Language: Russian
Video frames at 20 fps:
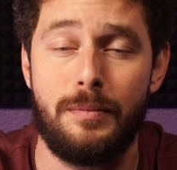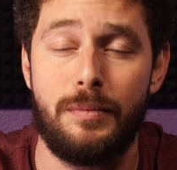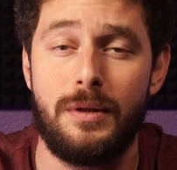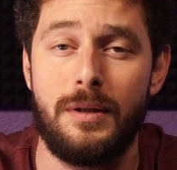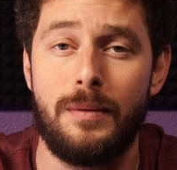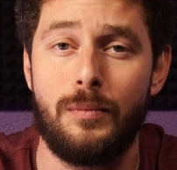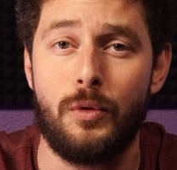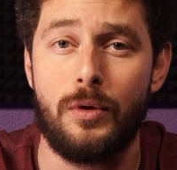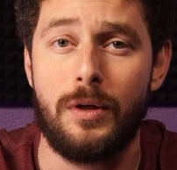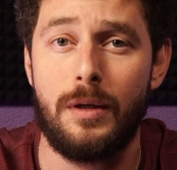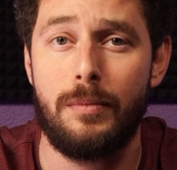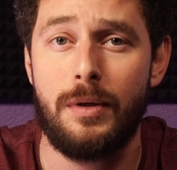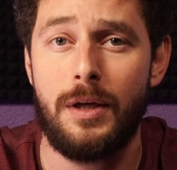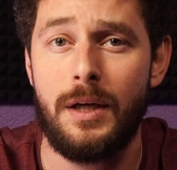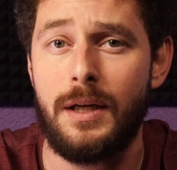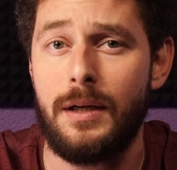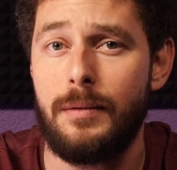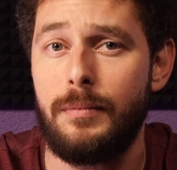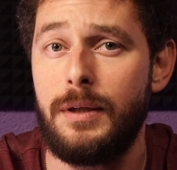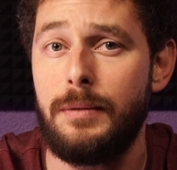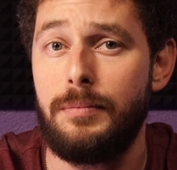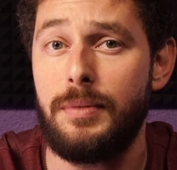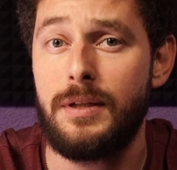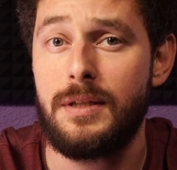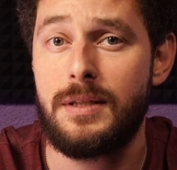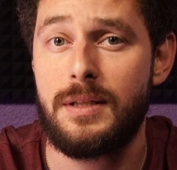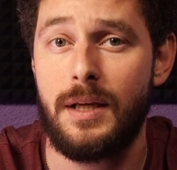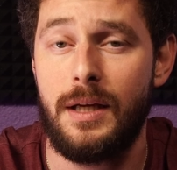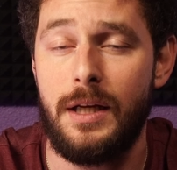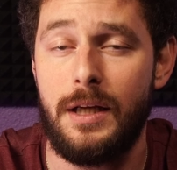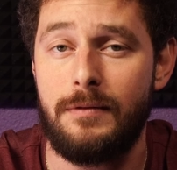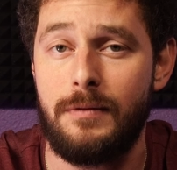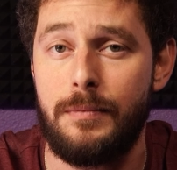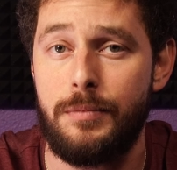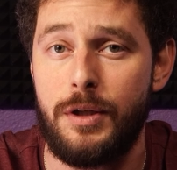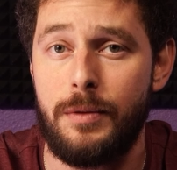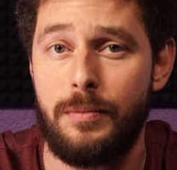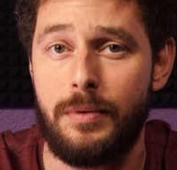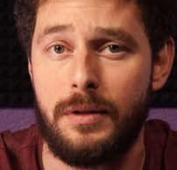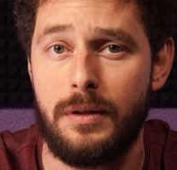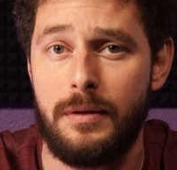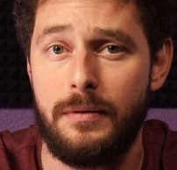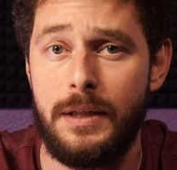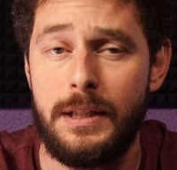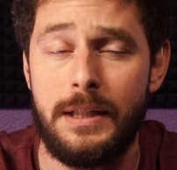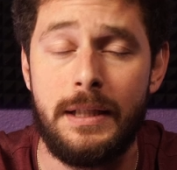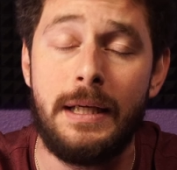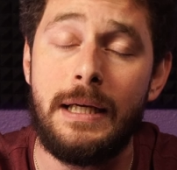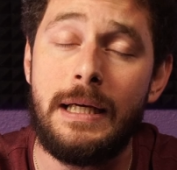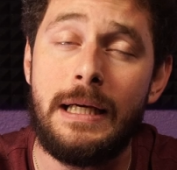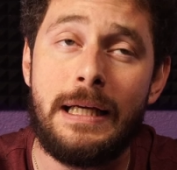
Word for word: И было много брака, мы перестали их вообще продавать.